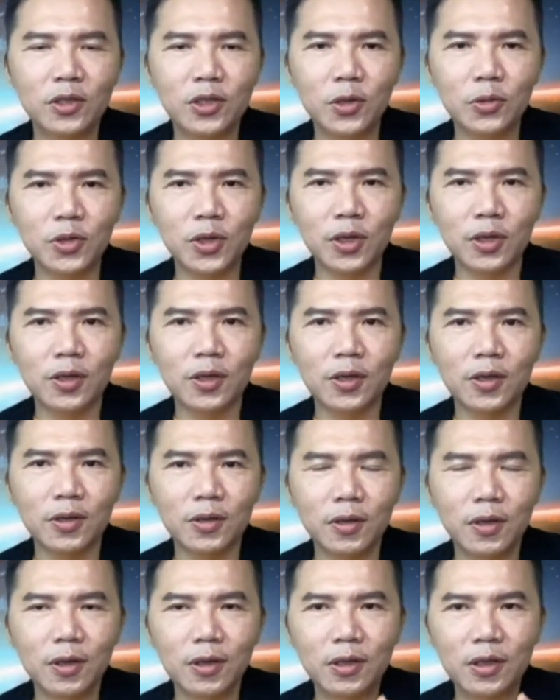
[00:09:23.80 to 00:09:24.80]
就是
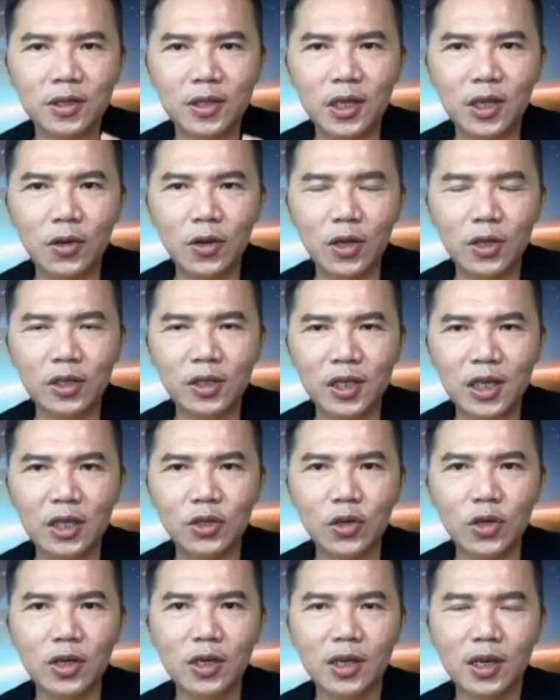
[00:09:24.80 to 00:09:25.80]
细菌
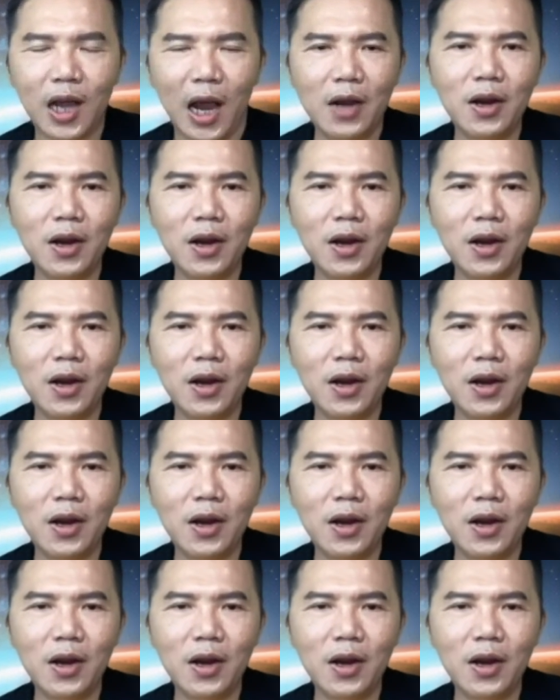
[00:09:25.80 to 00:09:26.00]
细菌